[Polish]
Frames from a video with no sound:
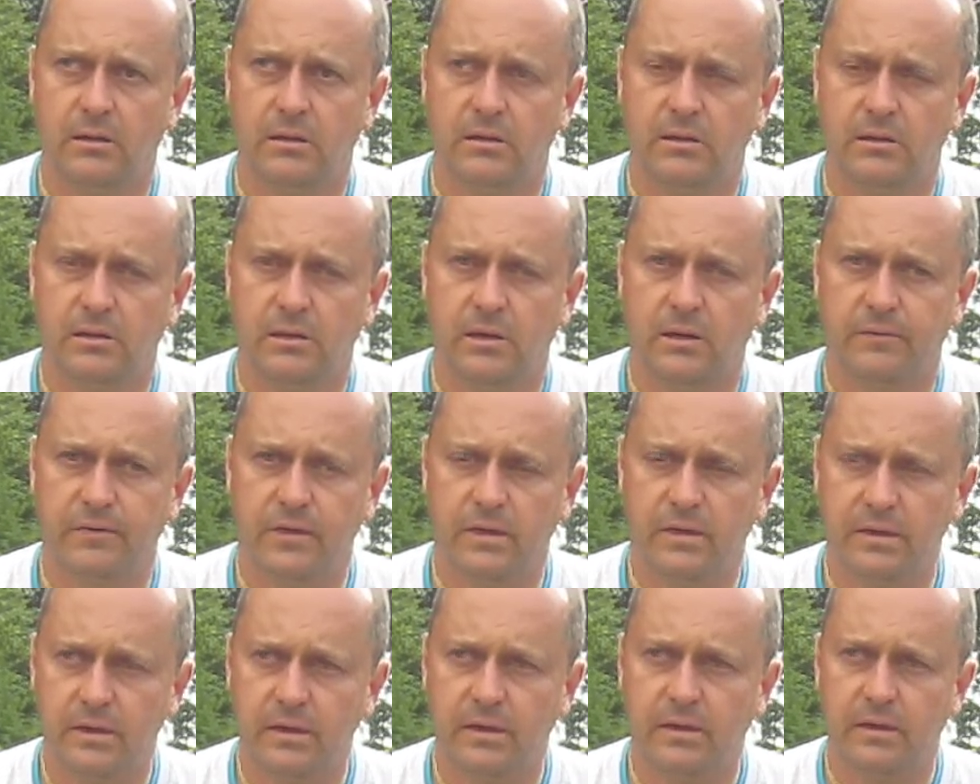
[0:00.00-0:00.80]
z tych
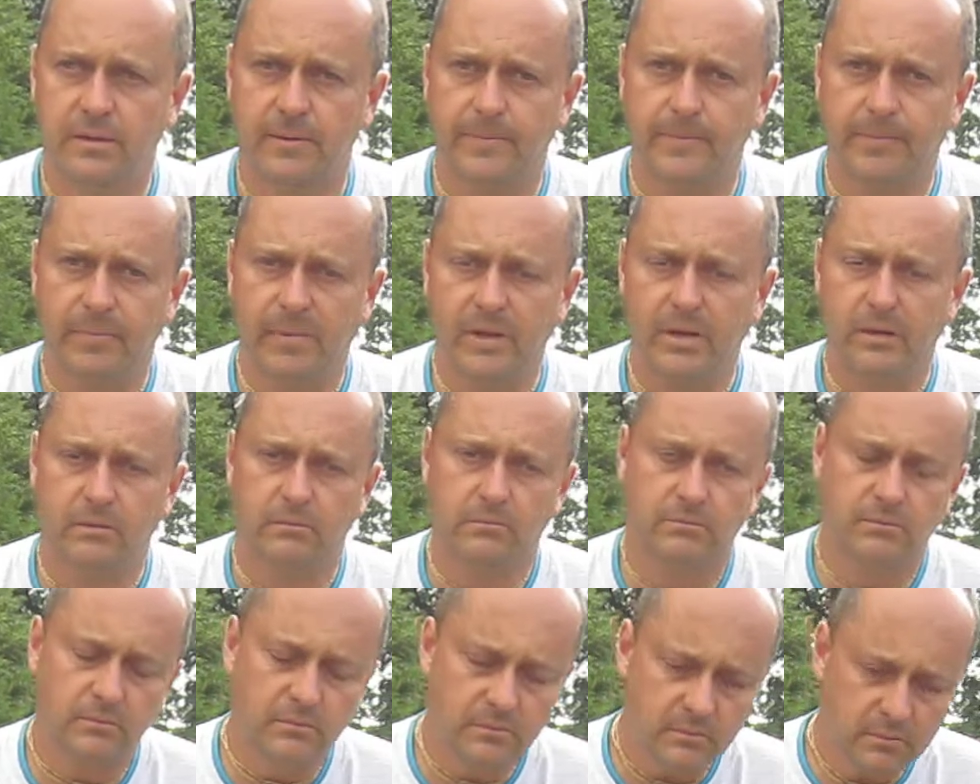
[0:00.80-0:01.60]
wszystkich
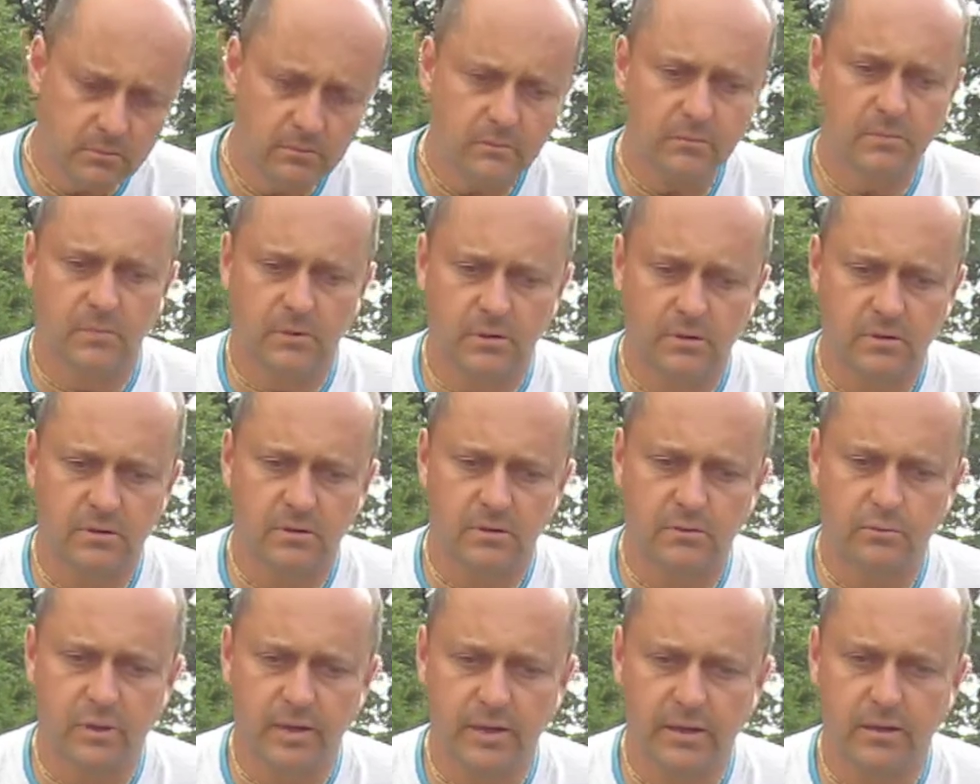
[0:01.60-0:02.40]

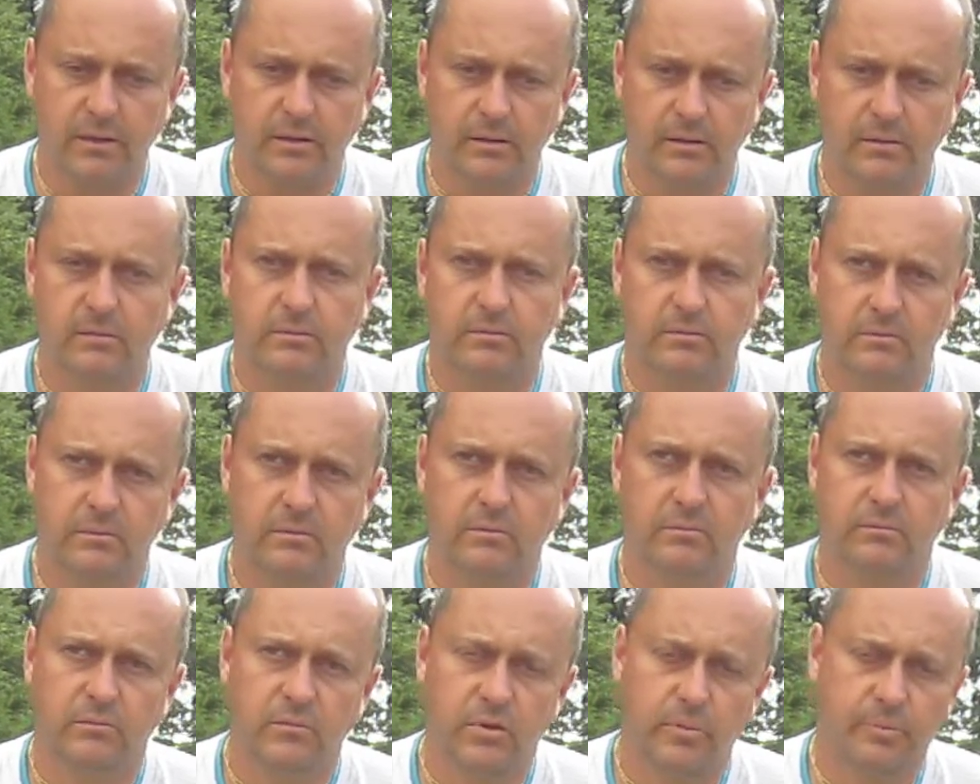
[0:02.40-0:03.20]
złych
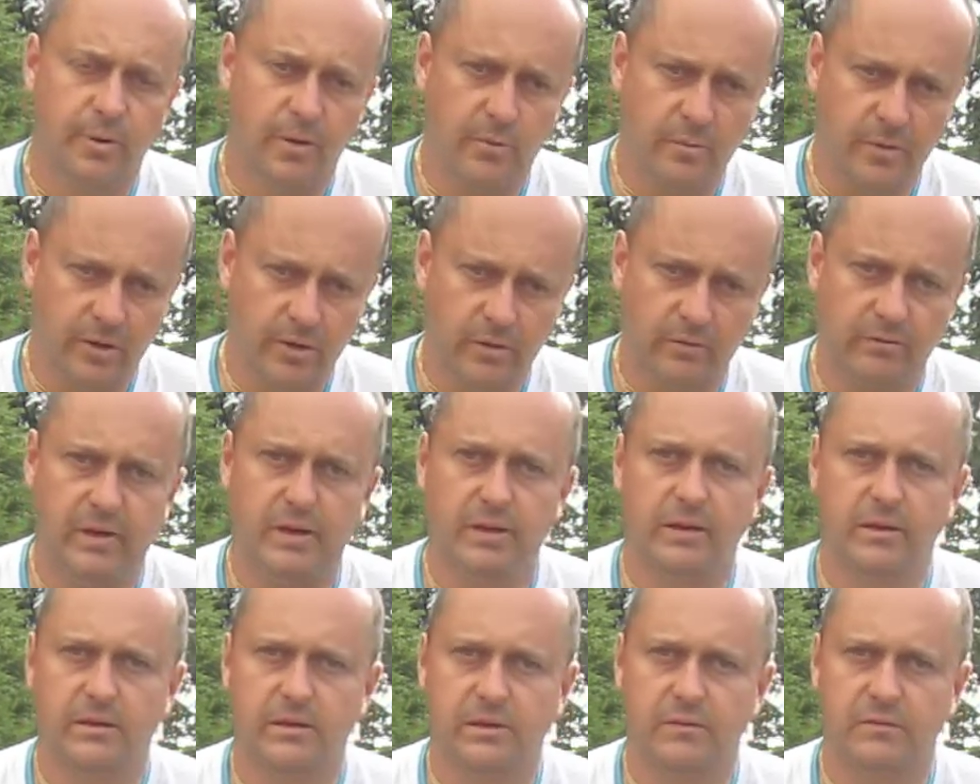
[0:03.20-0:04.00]

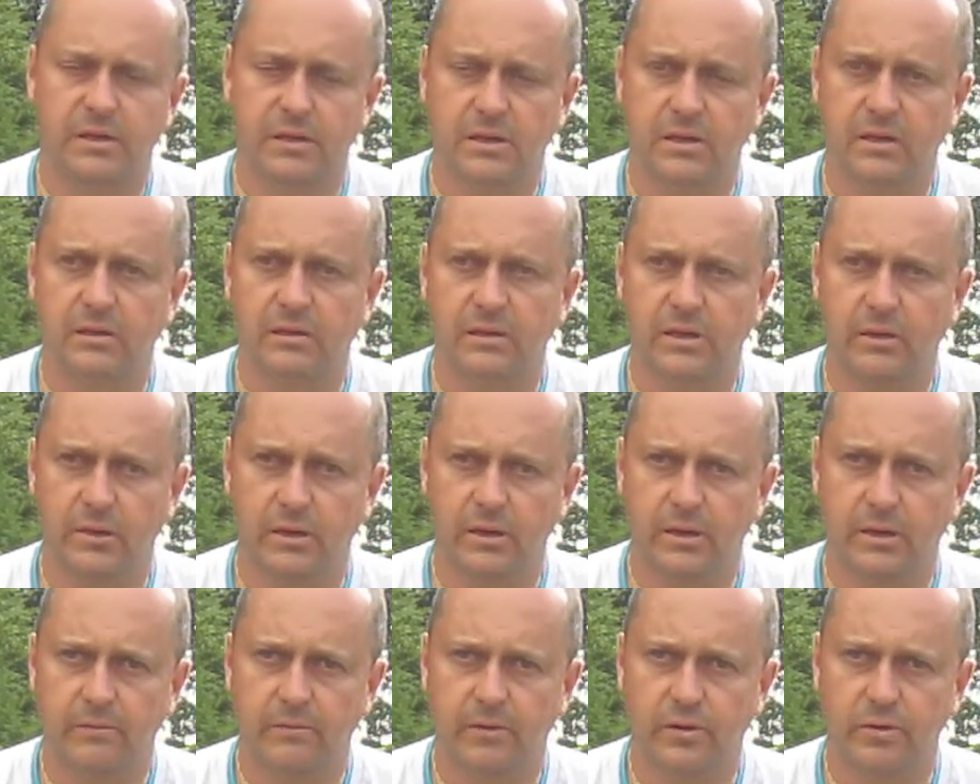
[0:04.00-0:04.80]
promieniowań i z tych wszystkich
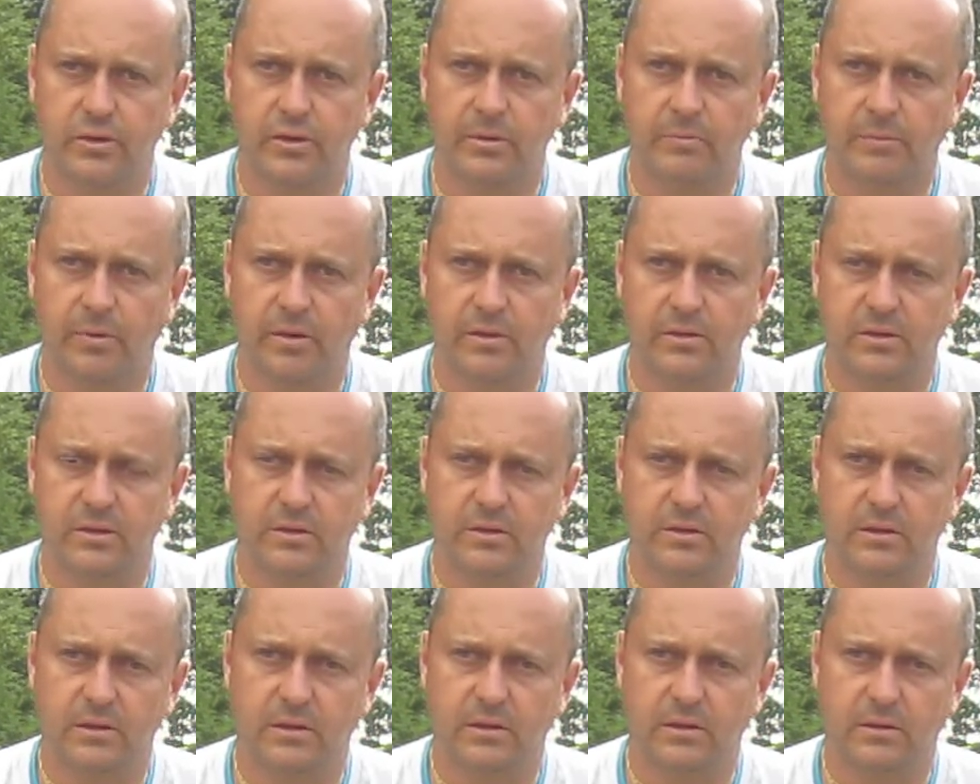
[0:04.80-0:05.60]
dolegliwości
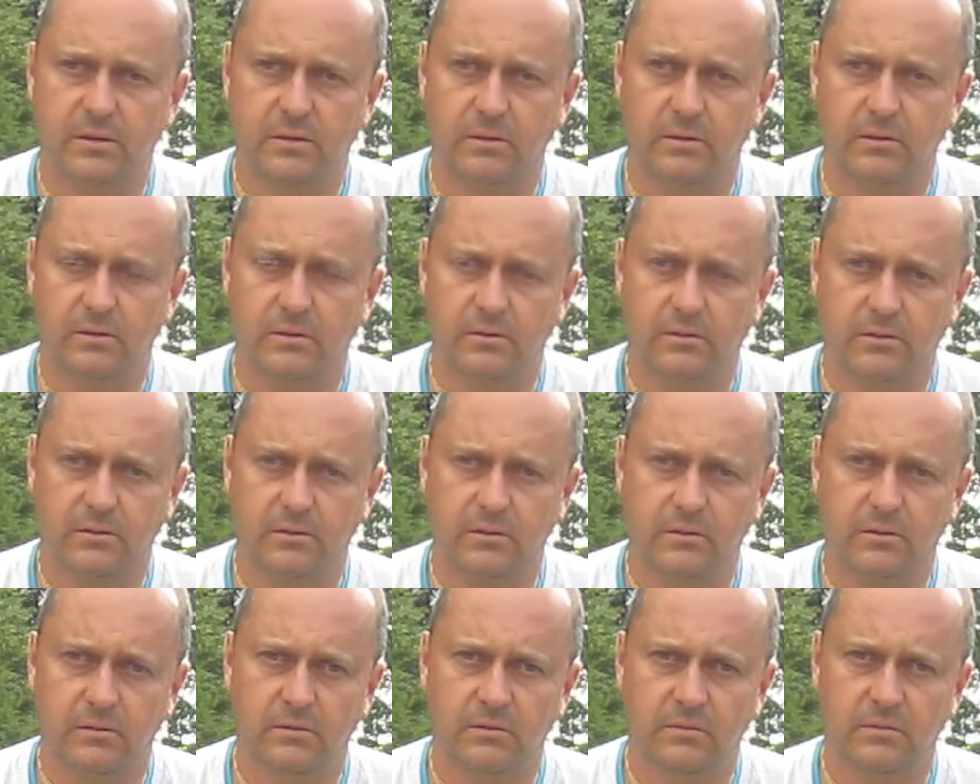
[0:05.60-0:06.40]
pochodzących od
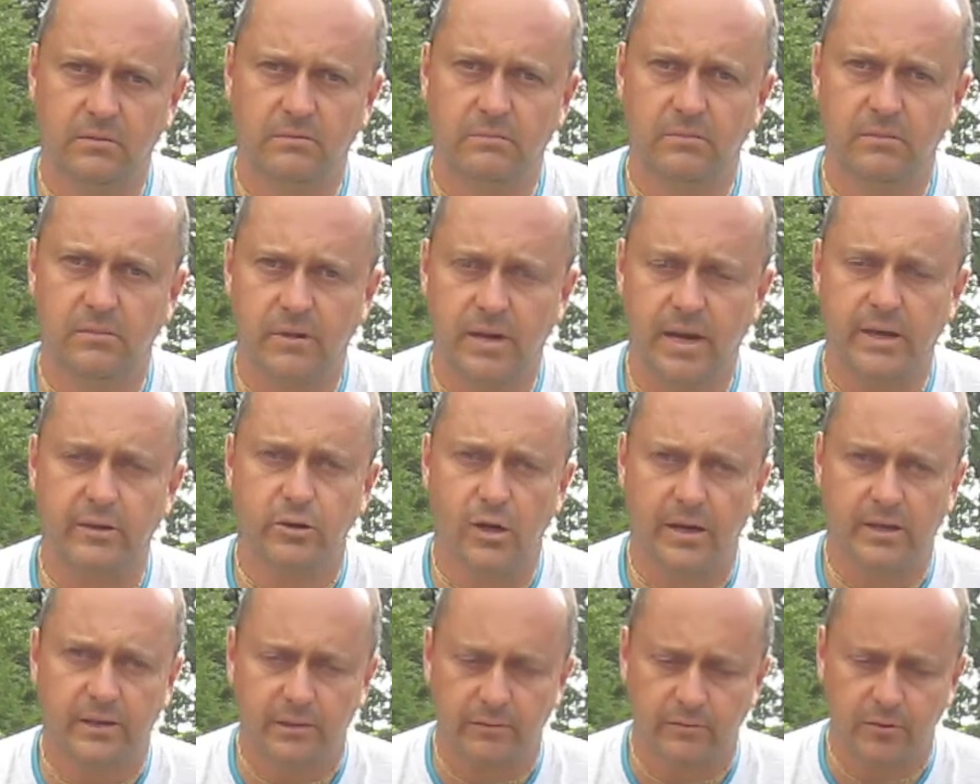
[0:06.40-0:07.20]
y,
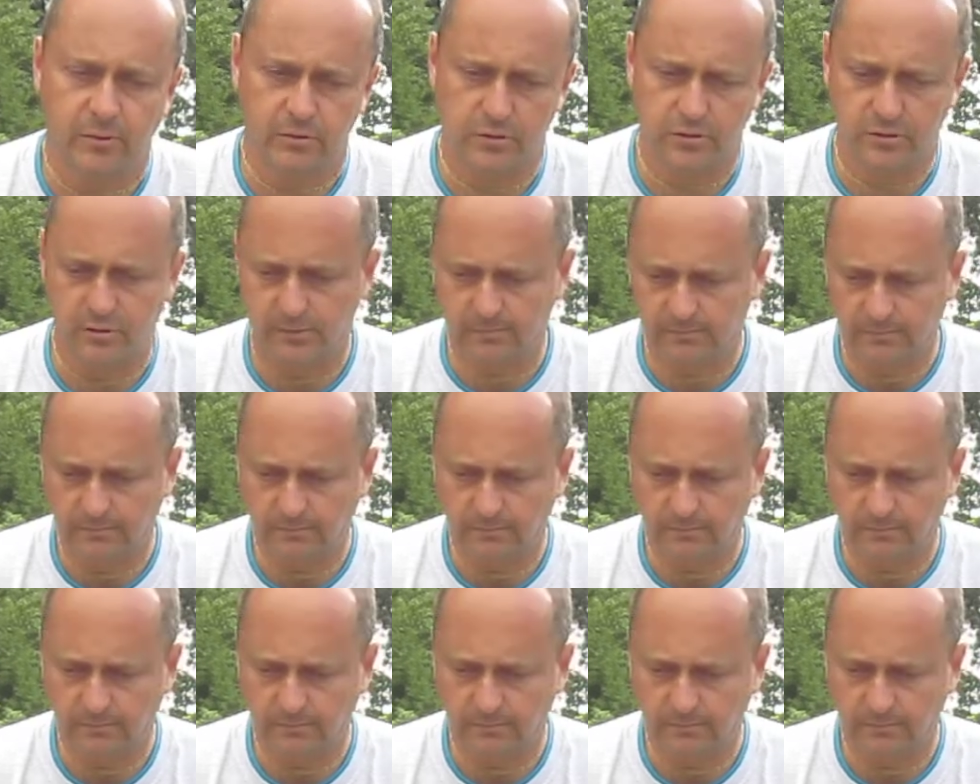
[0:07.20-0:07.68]
radioaktywności.